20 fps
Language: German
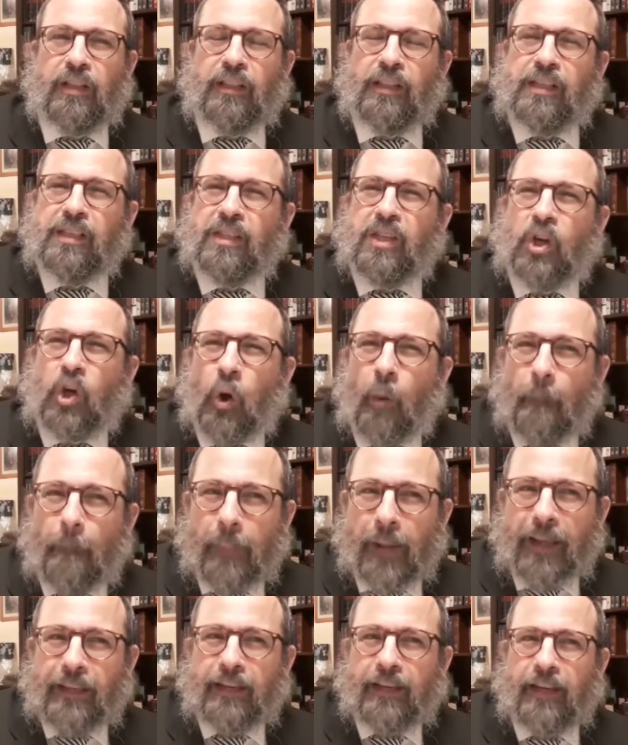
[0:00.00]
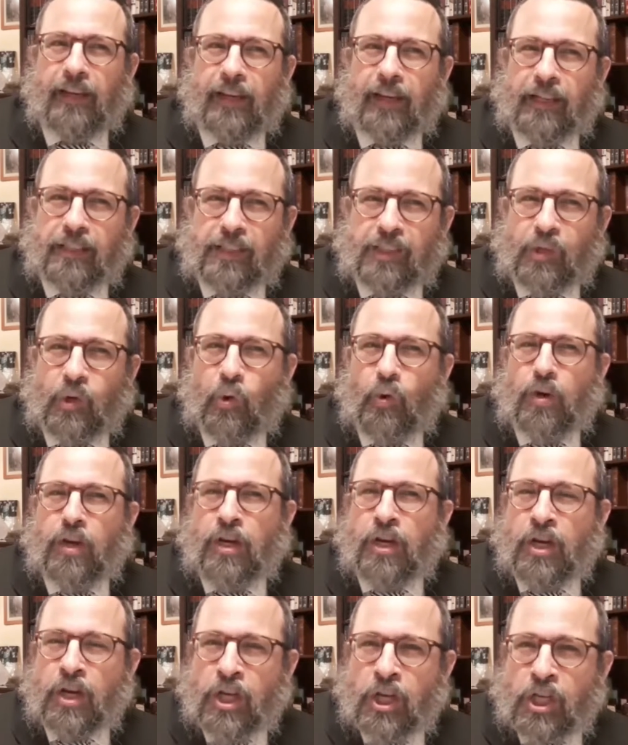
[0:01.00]
dass die komplette Generation
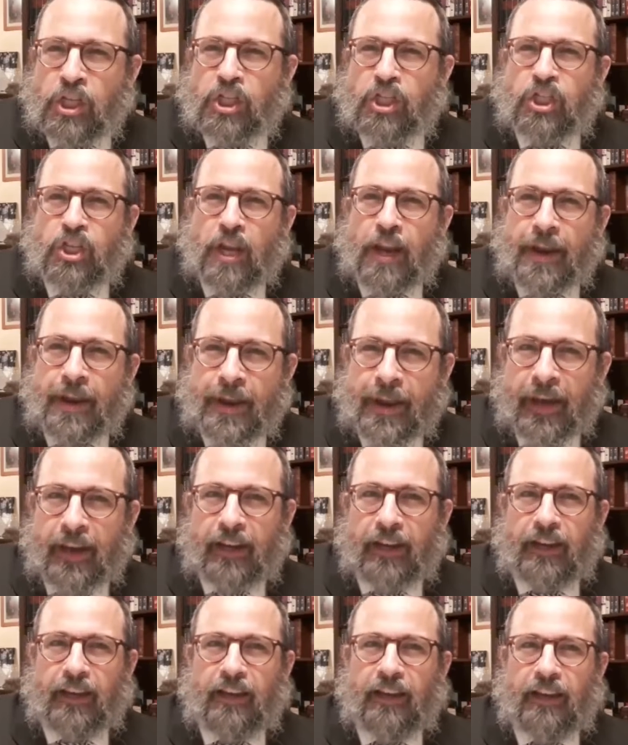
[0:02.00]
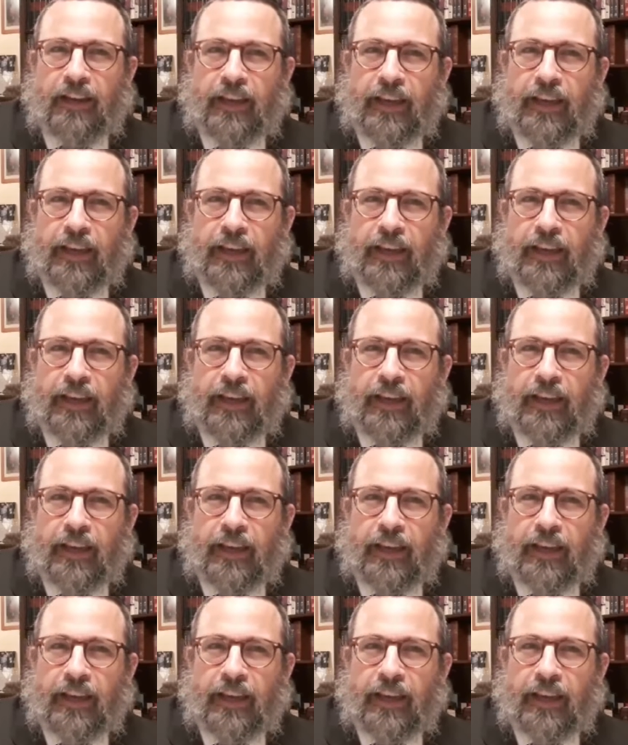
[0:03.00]
nicht nach